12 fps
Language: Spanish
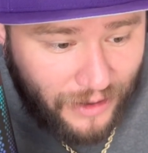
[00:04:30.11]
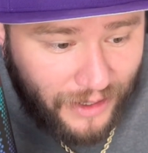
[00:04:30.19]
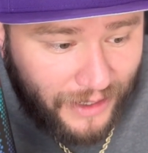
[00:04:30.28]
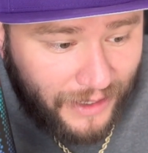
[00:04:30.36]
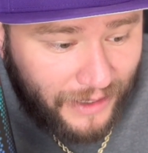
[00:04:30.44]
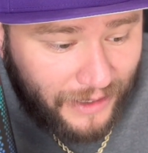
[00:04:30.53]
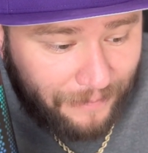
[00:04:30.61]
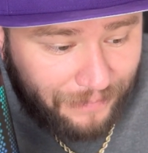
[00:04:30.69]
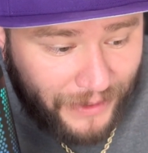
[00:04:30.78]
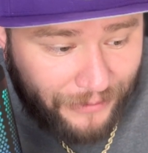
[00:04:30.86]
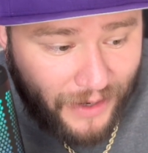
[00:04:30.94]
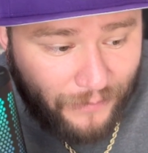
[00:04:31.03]
Eh,
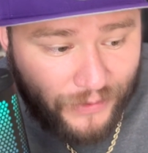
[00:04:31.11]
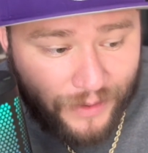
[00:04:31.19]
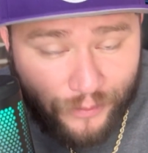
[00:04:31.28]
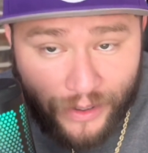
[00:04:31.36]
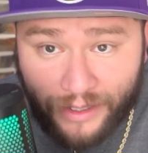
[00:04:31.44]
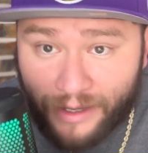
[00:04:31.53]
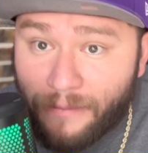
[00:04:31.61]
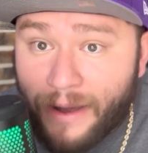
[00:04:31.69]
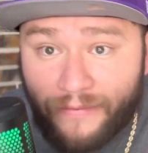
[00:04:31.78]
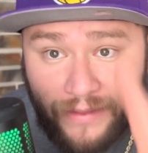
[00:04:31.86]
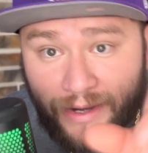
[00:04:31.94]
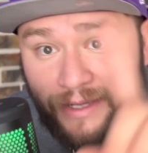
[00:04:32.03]
te voy a poner por aquí el
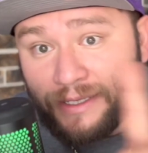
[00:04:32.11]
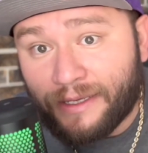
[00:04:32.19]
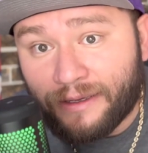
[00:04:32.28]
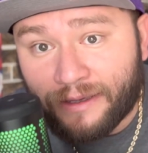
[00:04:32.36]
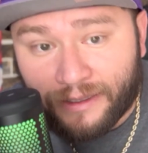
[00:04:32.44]
banner que,